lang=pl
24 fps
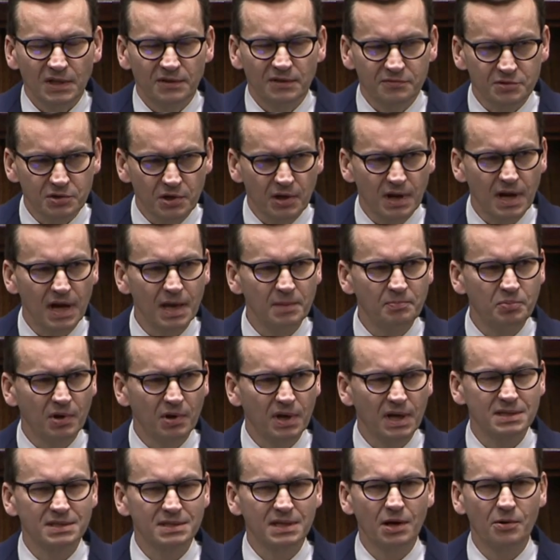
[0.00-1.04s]
wczoraj
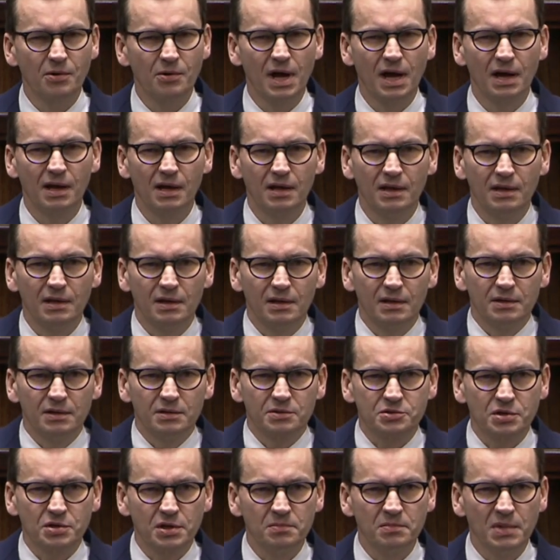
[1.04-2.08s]
pokazała,
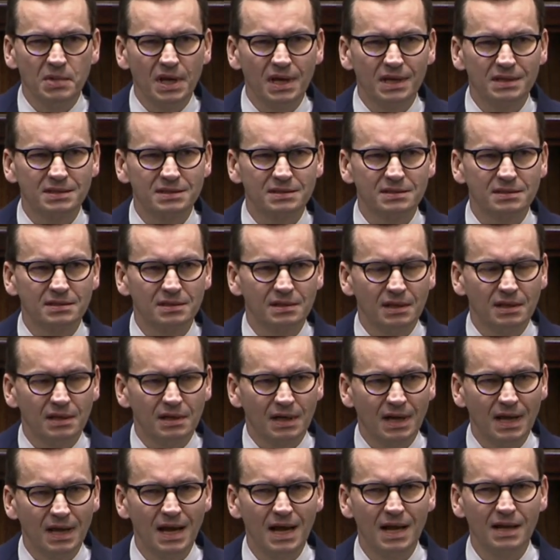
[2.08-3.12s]
czym jest
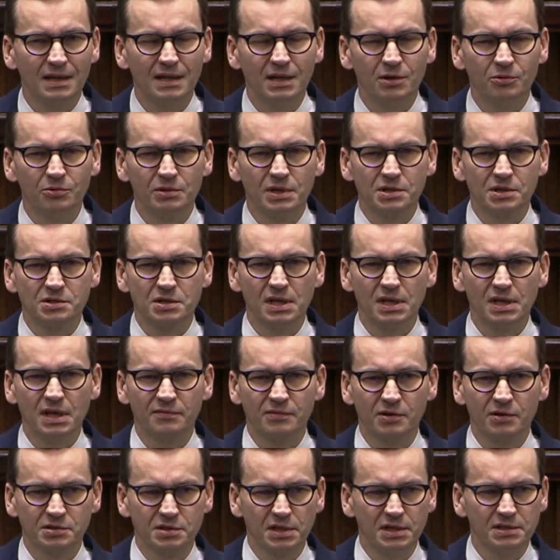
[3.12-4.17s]
realne uderzenie
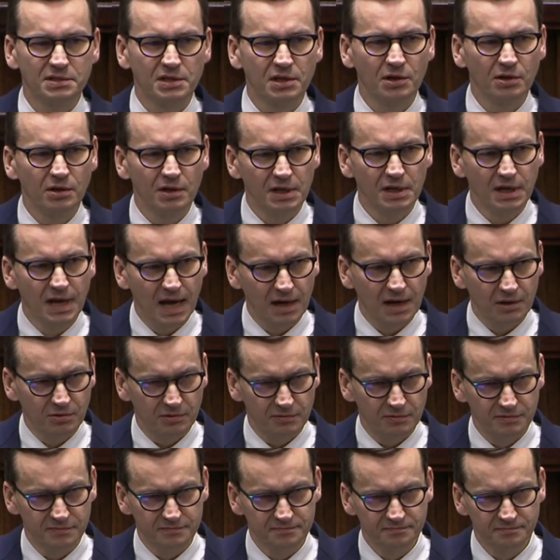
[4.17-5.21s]
w rosyjskich
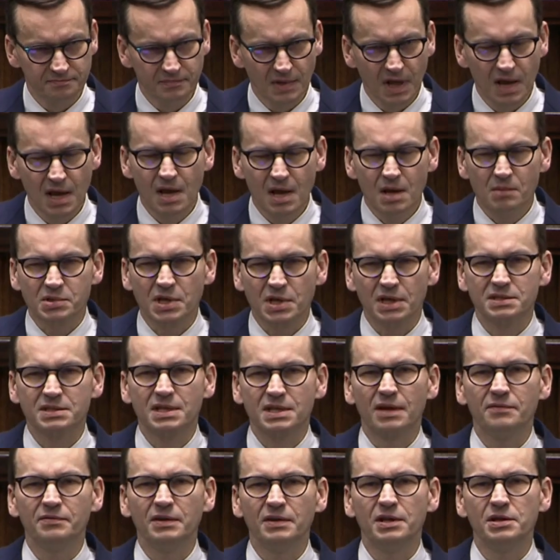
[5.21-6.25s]
oligarchów.
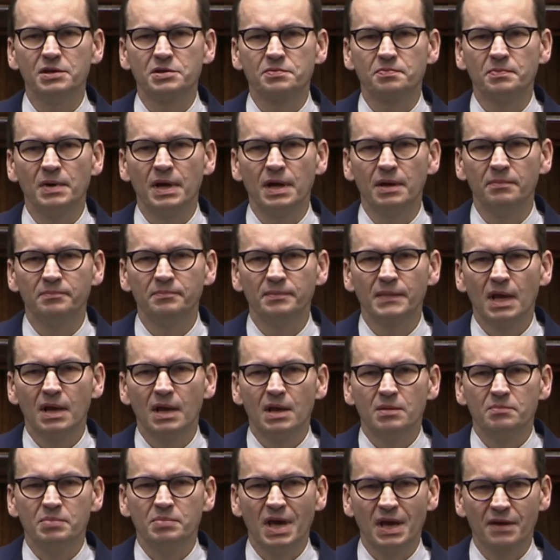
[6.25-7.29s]
Przedstawiliśmy
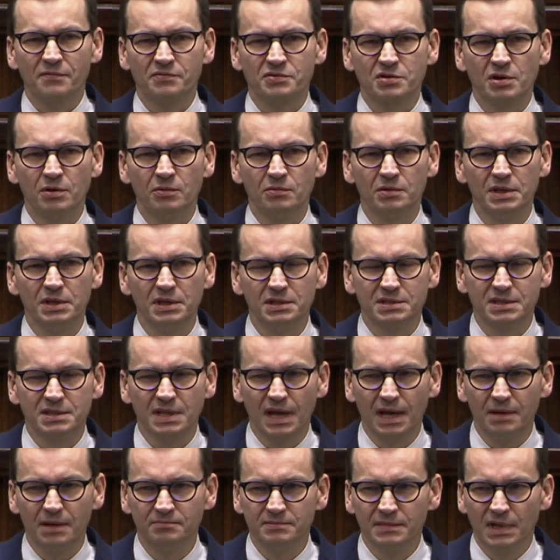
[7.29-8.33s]
pierwszą
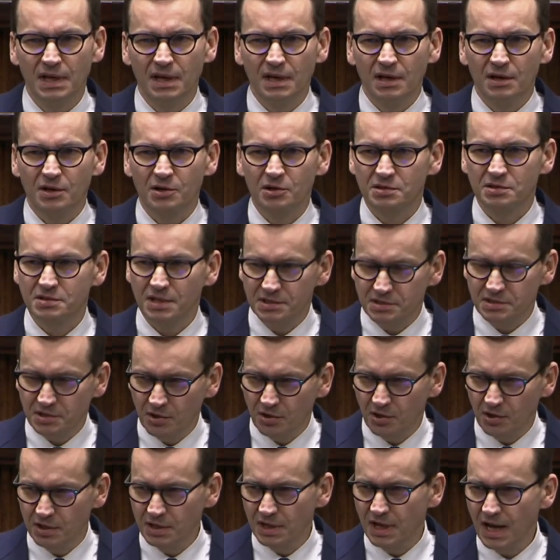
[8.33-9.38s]
listę
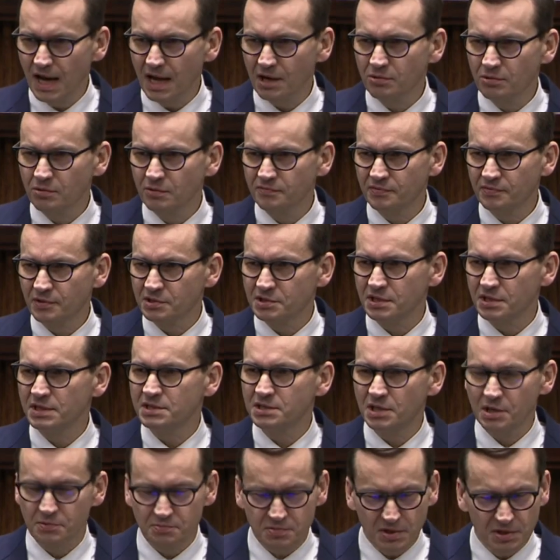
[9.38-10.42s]
rosyjskich oligarchów,
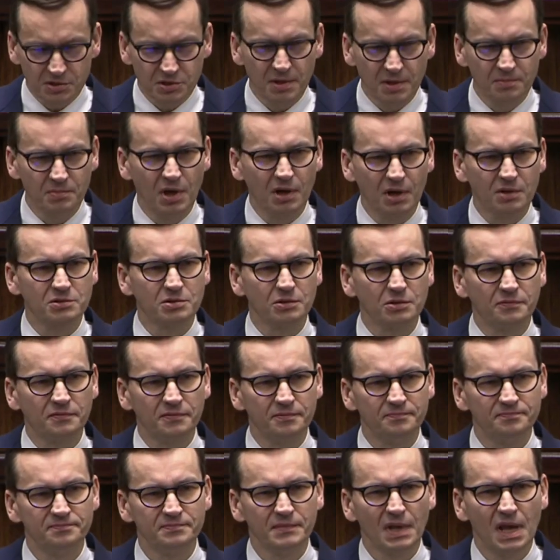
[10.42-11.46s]
rosyjskich
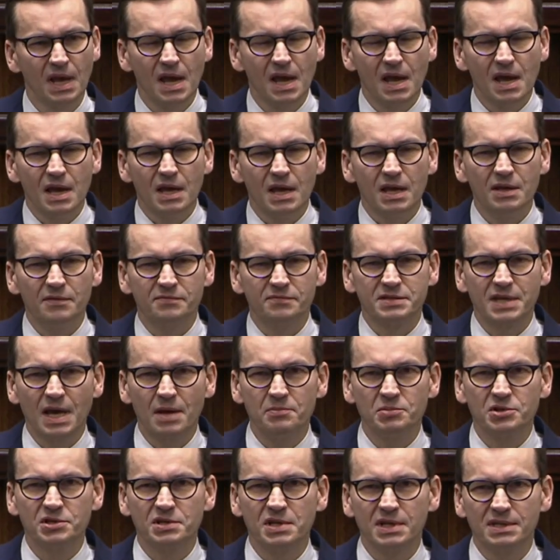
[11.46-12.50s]
przedsiębiorców i w
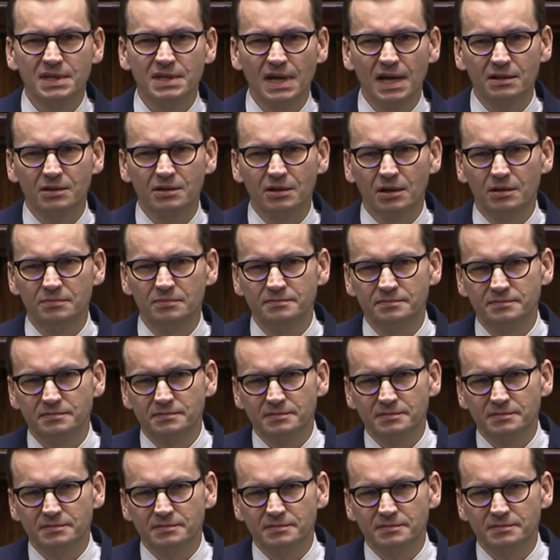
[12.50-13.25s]
zemście za to